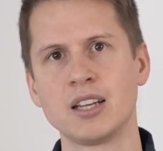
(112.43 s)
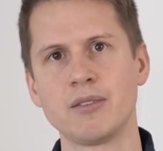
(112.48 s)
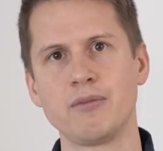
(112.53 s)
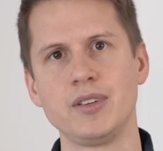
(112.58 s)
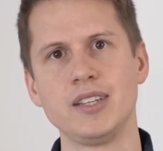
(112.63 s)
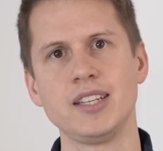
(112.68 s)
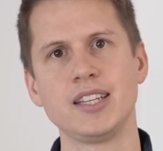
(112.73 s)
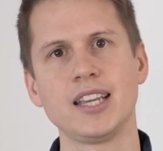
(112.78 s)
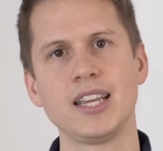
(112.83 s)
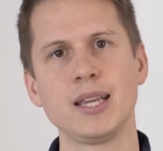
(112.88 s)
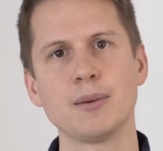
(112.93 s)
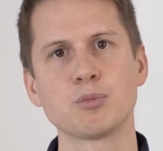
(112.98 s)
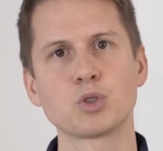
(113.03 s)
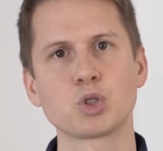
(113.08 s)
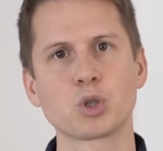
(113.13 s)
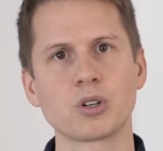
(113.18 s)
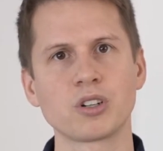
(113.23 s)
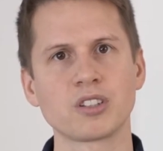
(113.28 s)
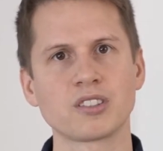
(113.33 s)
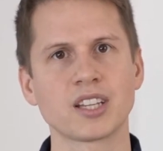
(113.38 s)
Wie ich eben
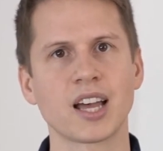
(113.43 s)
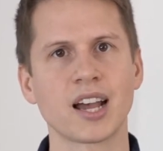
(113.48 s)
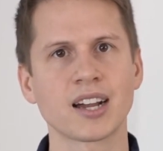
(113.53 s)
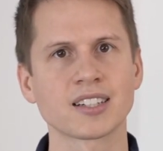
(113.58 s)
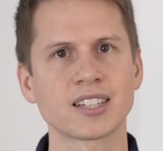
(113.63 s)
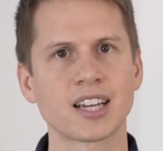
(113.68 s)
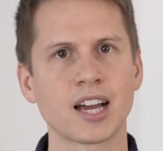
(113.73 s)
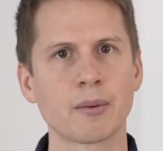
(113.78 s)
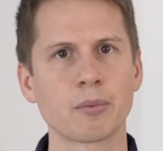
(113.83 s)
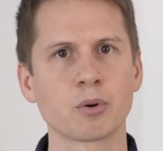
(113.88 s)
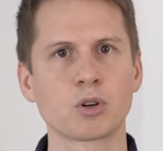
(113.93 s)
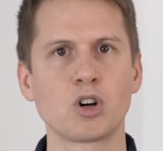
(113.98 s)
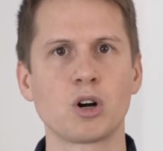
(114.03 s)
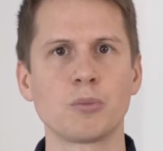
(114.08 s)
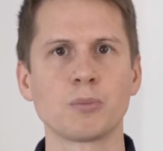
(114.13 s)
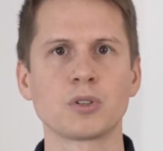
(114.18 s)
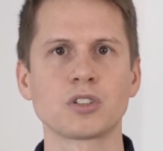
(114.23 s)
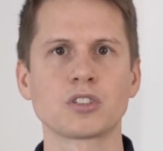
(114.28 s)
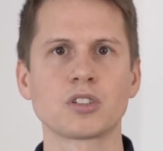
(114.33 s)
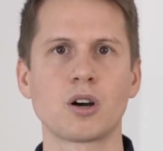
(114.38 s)
schon gesagt habe,
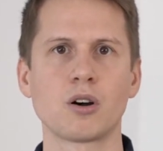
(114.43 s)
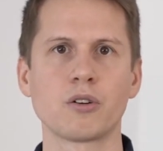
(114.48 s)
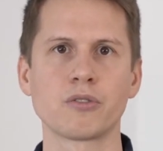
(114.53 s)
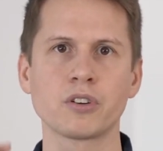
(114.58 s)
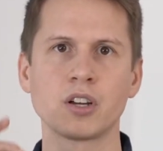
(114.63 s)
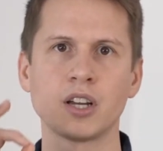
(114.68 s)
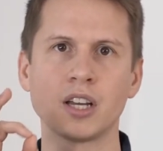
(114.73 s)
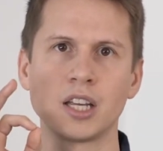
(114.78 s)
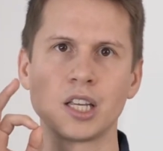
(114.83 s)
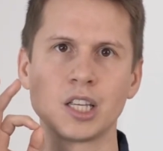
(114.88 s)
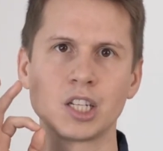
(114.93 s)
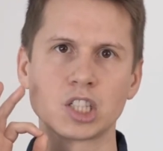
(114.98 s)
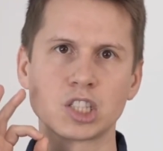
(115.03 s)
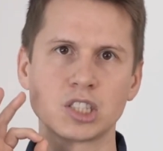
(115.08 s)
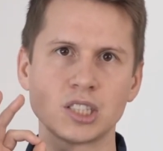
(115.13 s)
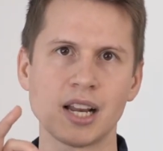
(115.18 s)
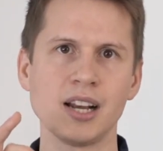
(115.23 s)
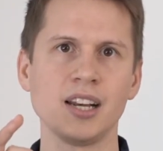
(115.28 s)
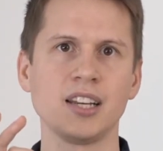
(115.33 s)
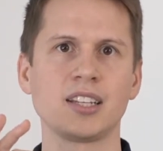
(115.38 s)
kommt es auf
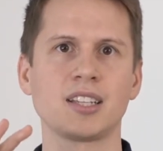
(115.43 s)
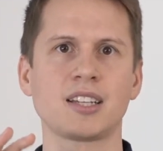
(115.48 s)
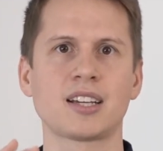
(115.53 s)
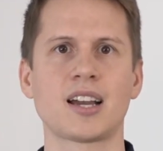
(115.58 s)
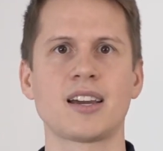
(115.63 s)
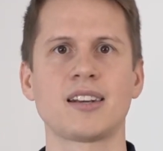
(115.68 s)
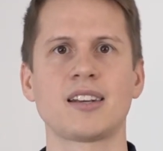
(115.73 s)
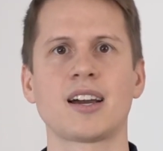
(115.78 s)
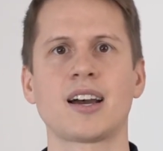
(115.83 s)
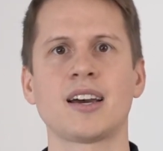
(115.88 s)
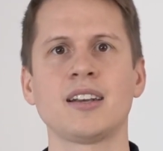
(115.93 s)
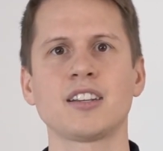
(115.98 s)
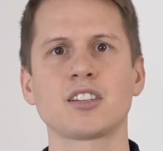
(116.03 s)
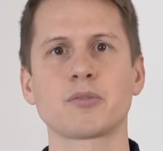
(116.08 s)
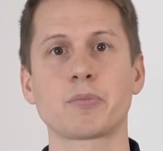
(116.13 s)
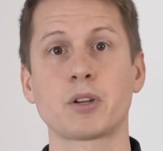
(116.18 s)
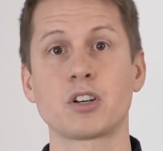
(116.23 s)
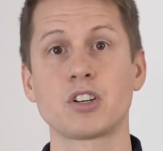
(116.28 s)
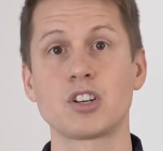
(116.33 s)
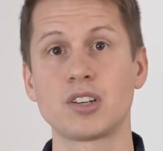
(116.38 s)
Schnelligkeit an,
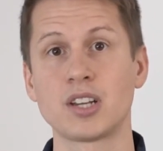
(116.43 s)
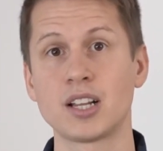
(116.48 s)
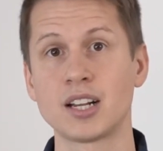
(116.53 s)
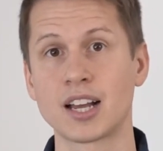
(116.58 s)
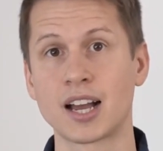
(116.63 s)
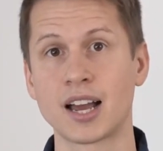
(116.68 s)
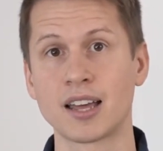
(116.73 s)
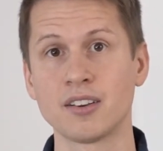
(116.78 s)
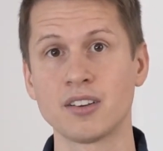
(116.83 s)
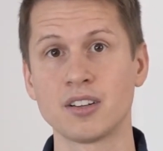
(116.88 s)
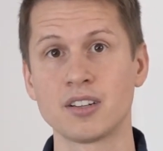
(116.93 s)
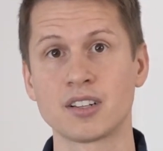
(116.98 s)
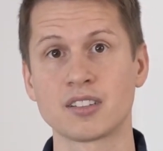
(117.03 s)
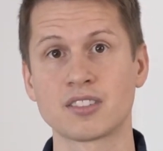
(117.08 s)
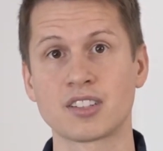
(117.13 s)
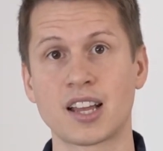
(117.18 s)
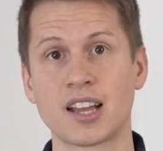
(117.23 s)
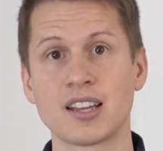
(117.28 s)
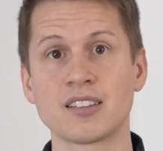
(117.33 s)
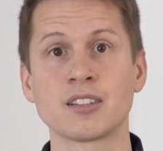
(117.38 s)
dass man schnell handelt.
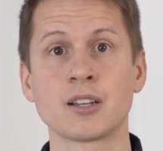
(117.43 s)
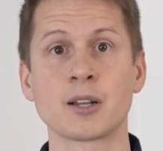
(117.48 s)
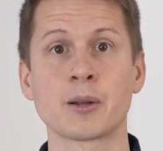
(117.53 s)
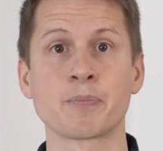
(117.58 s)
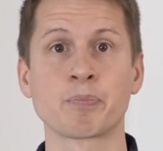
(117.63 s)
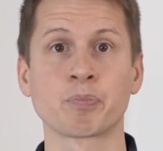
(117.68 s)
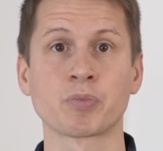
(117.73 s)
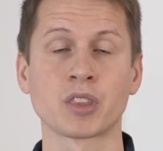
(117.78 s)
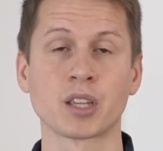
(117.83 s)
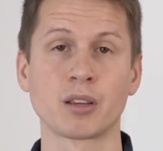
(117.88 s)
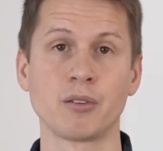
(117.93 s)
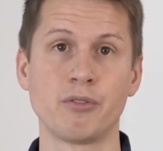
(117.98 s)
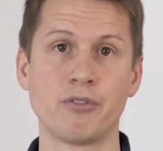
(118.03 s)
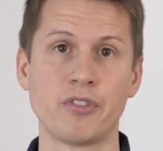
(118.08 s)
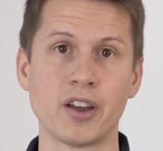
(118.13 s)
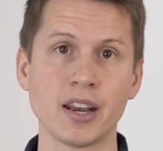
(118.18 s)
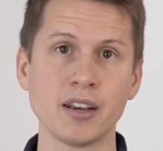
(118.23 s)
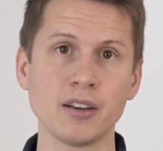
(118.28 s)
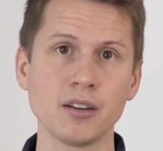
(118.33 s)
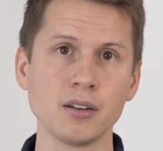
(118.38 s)
Das heißt,
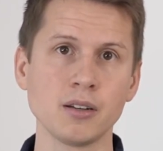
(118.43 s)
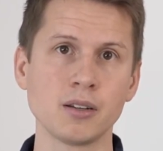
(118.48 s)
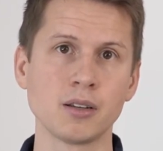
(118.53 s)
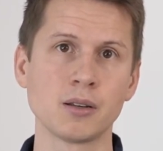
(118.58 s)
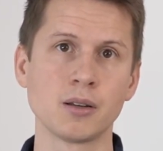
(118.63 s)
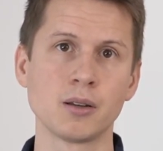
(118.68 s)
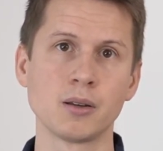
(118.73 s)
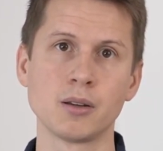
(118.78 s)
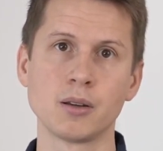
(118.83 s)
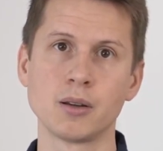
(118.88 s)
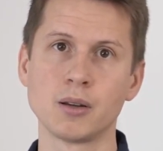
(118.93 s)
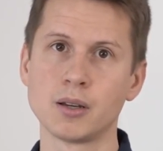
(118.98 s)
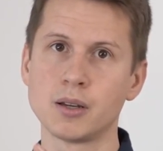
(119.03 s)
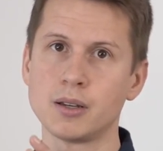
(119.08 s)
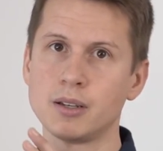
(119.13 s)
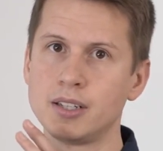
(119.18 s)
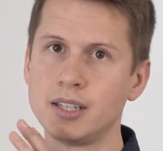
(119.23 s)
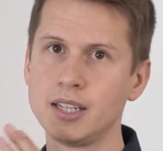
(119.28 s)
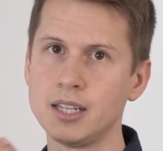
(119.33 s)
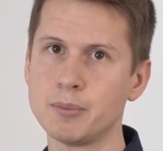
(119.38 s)
wenn
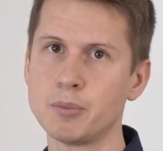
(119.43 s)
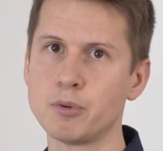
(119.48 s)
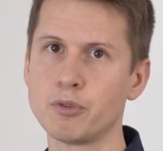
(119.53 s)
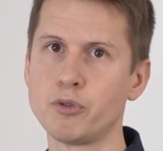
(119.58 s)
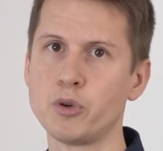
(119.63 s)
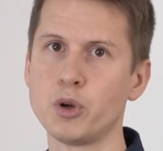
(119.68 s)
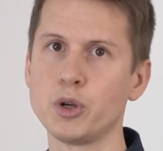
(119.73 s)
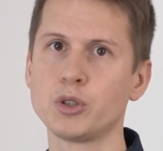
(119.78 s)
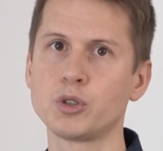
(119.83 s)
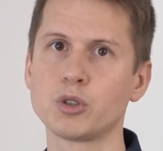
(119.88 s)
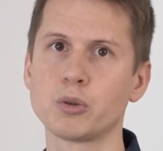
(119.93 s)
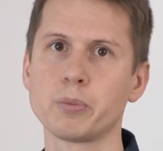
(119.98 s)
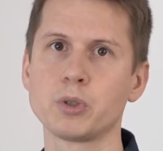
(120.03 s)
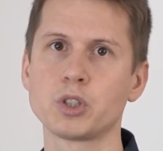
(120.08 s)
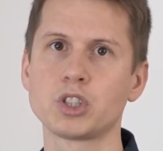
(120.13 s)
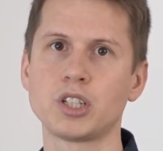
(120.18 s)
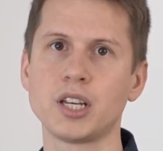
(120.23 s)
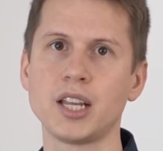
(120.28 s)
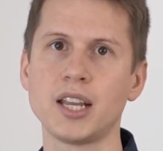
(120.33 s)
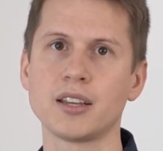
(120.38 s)
die Befürchtung
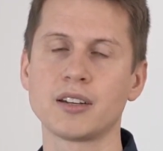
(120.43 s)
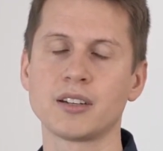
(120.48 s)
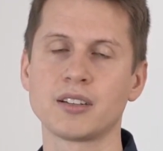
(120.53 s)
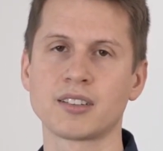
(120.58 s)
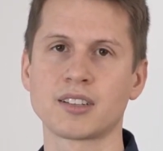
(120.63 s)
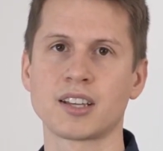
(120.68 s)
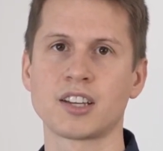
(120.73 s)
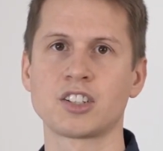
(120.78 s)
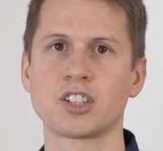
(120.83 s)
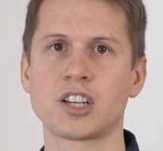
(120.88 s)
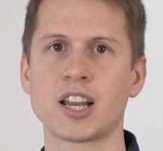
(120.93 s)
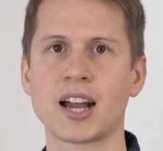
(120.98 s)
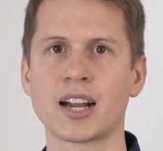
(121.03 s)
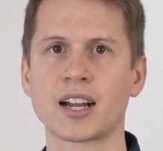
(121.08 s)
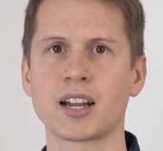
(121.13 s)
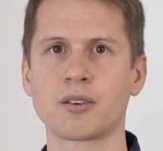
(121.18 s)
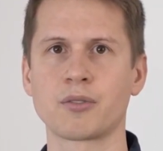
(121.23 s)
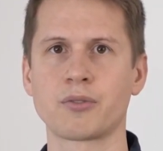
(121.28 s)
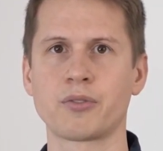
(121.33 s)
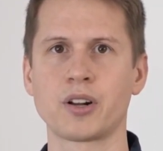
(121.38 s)
besteht, dass ein
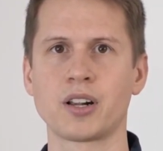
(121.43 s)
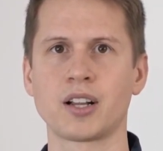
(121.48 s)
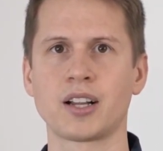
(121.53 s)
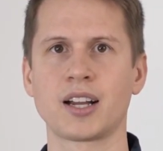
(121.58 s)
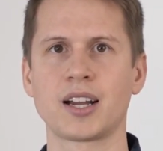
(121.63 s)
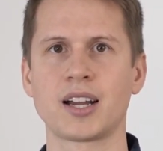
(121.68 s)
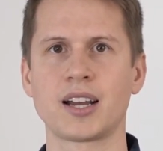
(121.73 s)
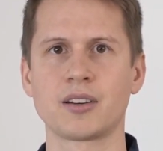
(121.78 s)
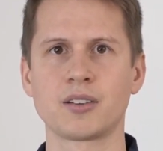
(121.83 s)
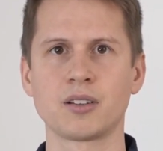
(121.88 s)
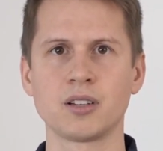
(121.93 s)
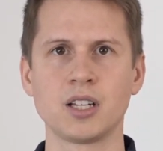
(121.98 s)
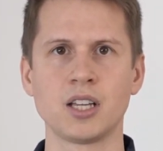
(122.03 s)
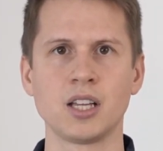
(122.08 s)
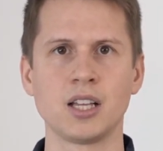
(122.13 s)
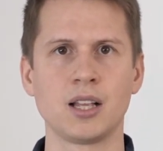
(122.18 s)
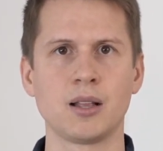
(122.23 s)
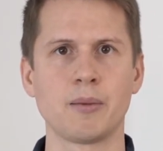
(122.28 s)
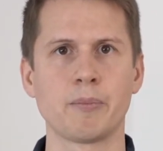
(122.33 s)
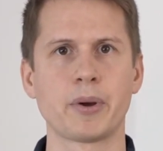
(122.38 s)
Schlaganfall gerade
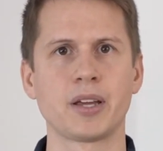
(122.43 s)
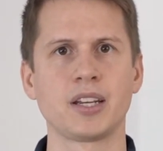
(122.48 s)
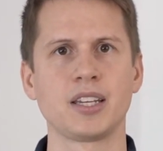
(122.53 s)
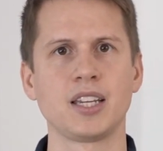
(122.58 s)
bei